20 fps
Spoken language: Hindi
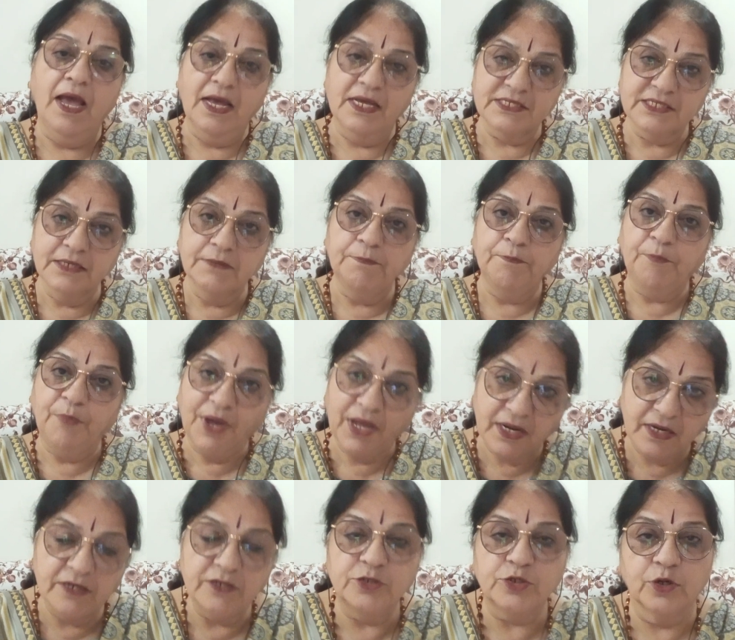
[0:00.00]
एज अ
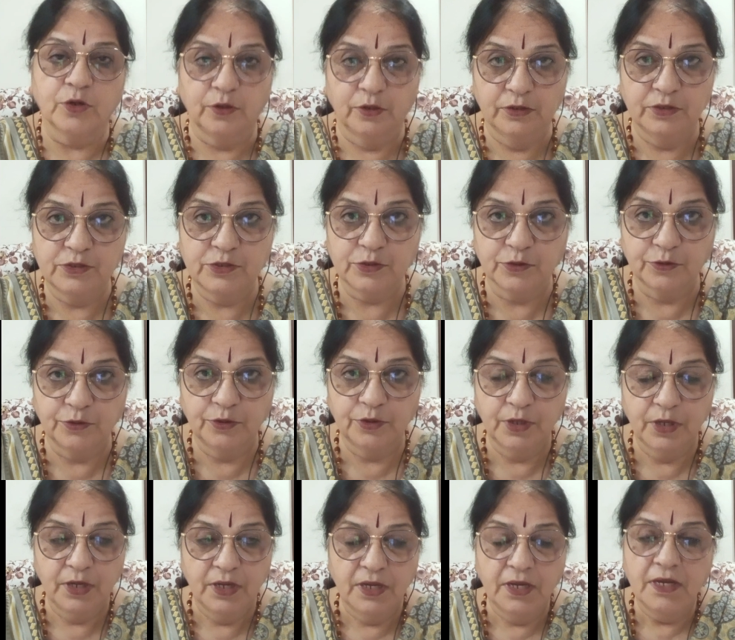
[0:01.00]
पेरेंट ऑल्सो
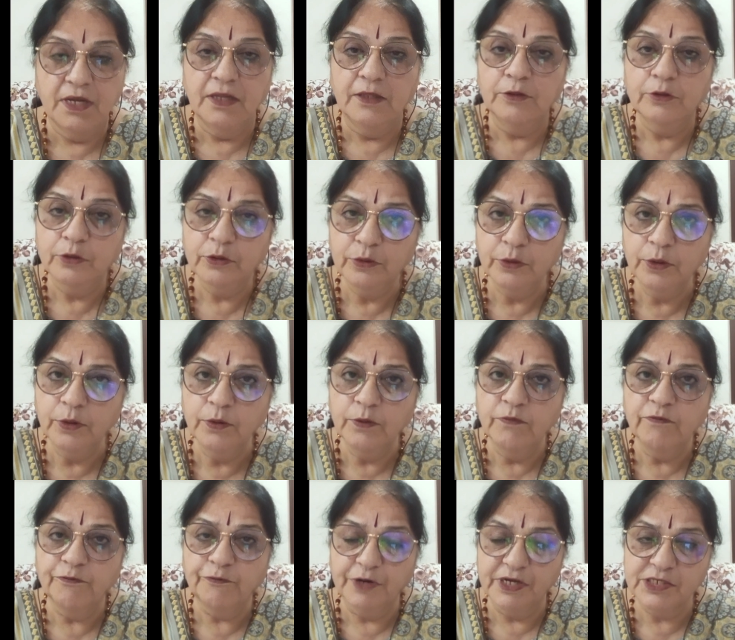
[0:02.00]
तो
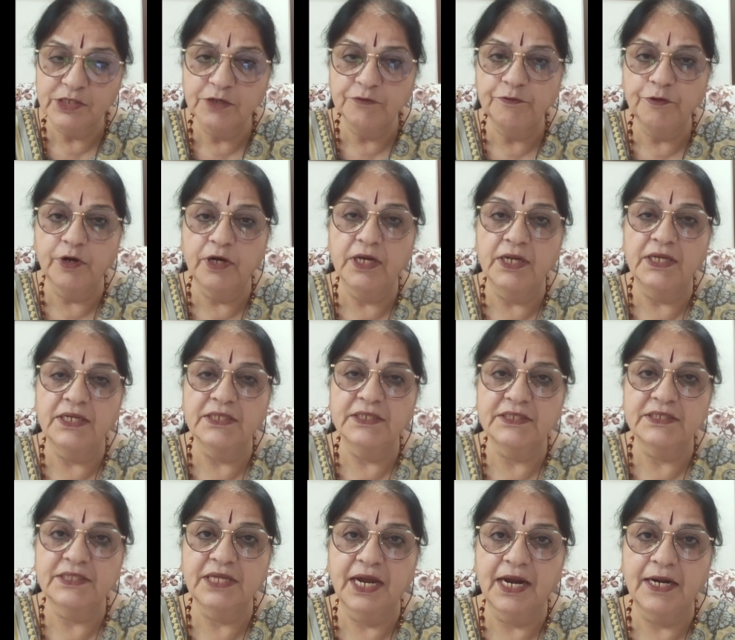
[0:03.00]
फर्स्ट ऑफ ऑल इज़
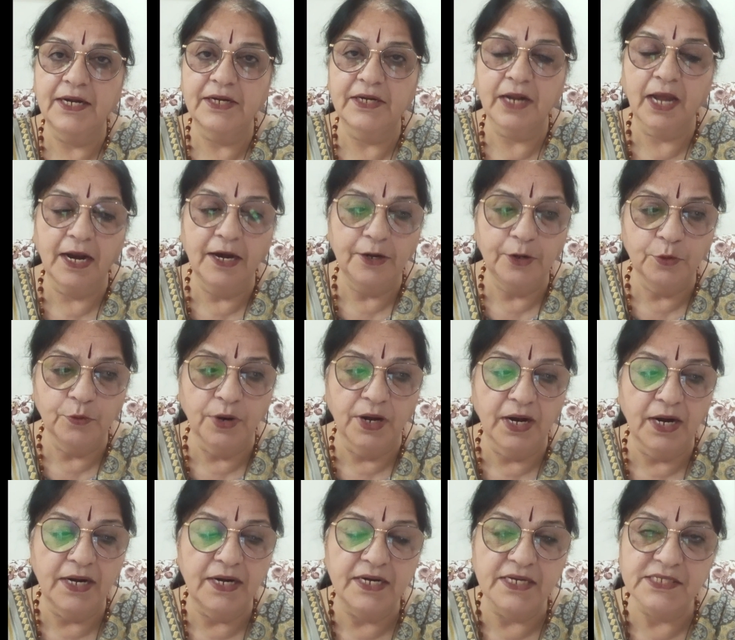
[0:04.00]
दैट ट्राई टू
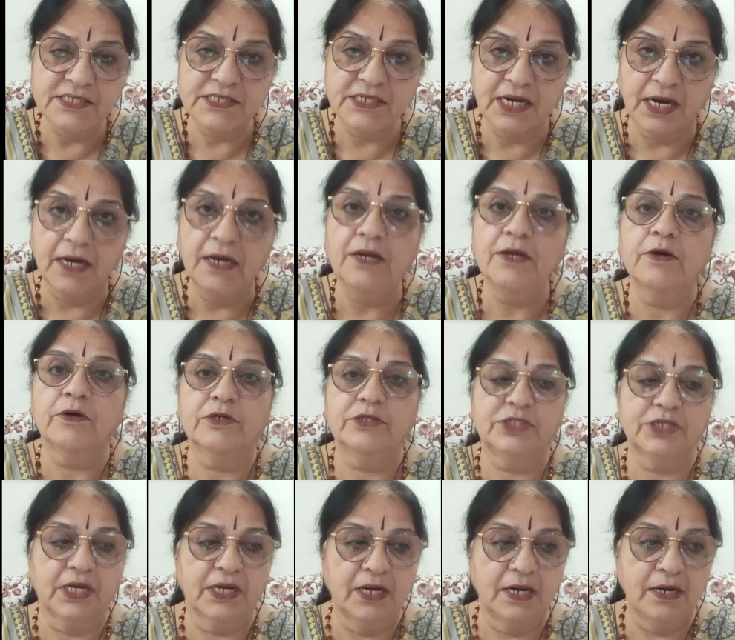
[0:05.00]
अंडरस्टैंड योर
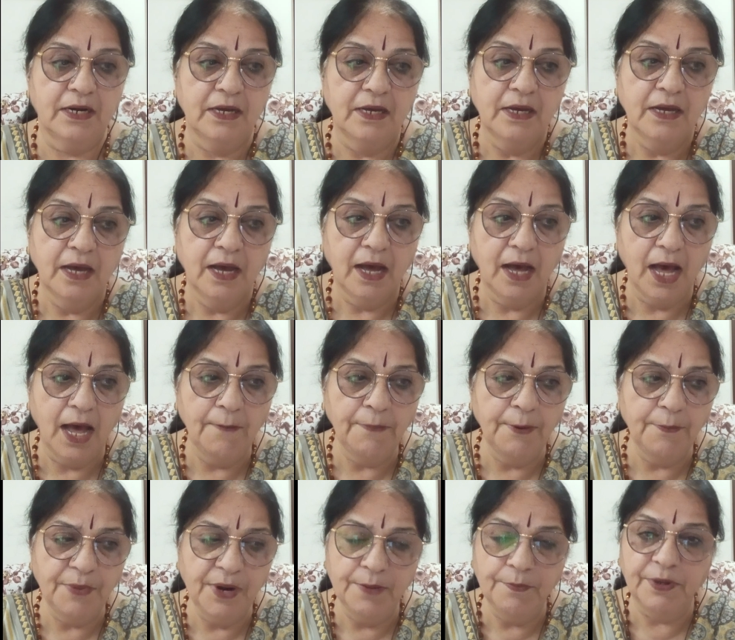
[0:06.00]
चाइल्ड आप
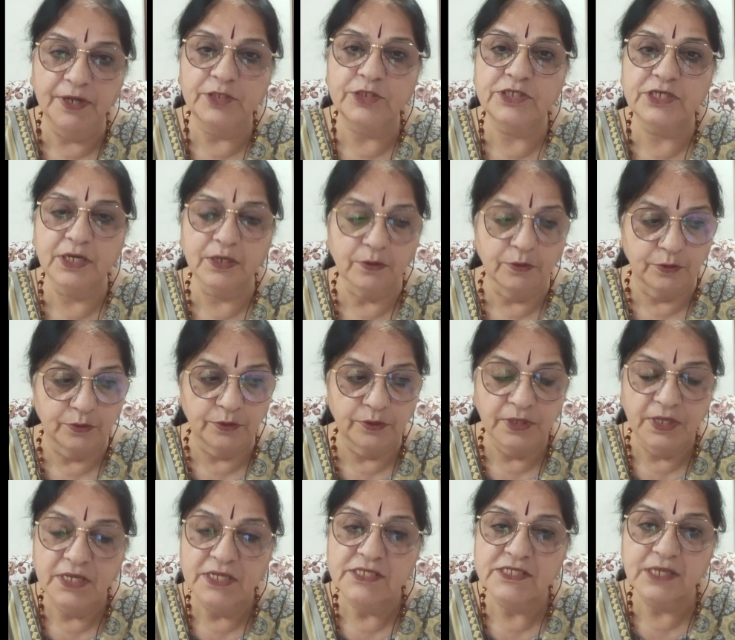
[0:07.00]
अपने बच्चे को
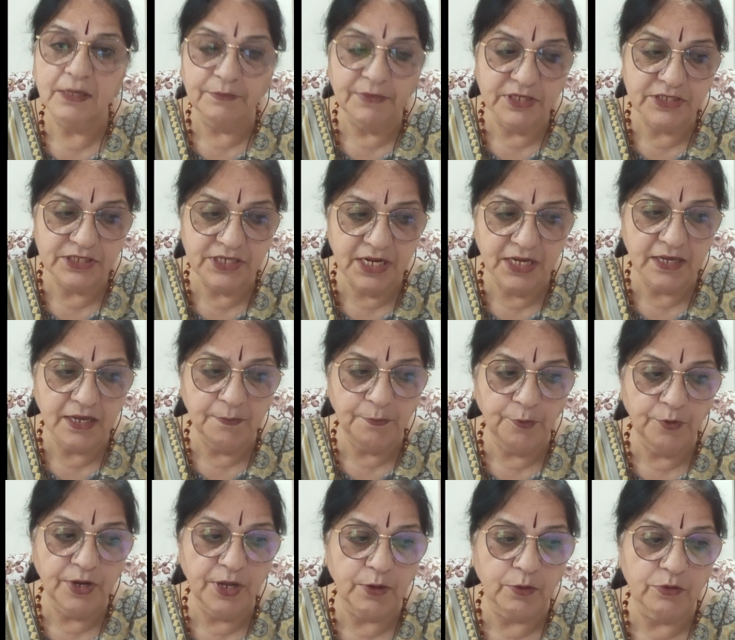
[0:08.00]
समझने की
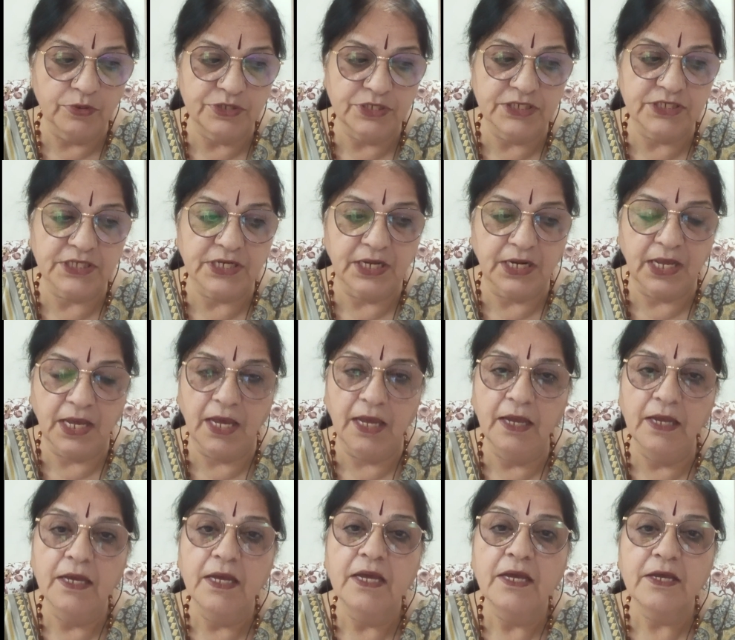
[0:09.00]
पूरी कोशिश करिए
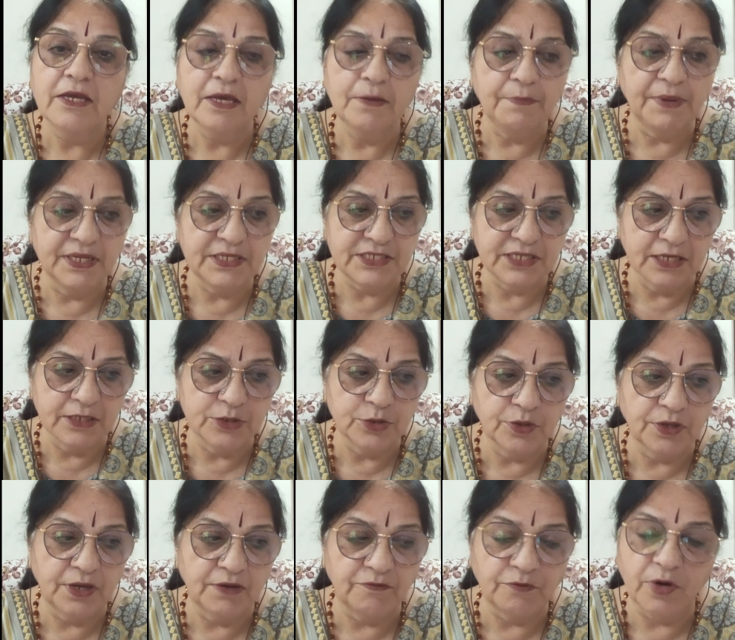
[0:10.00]
कि बच्चा जो
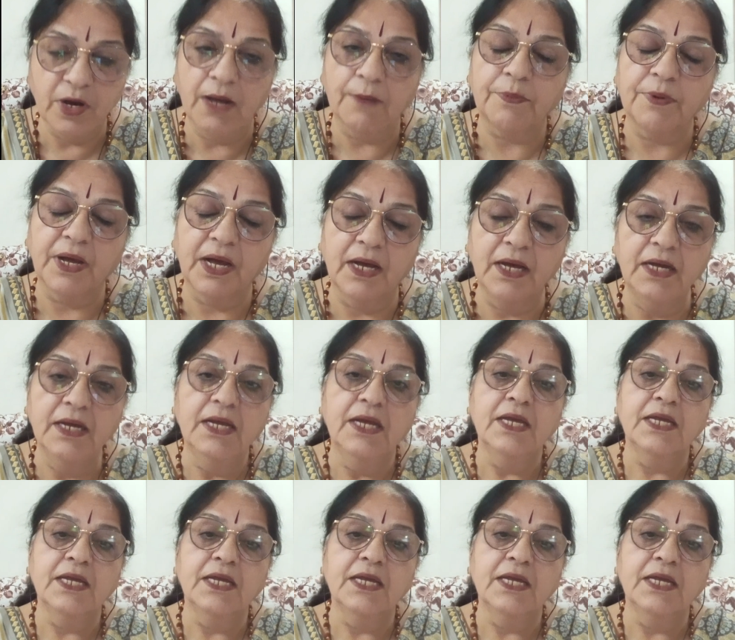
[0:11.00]
है वो आपका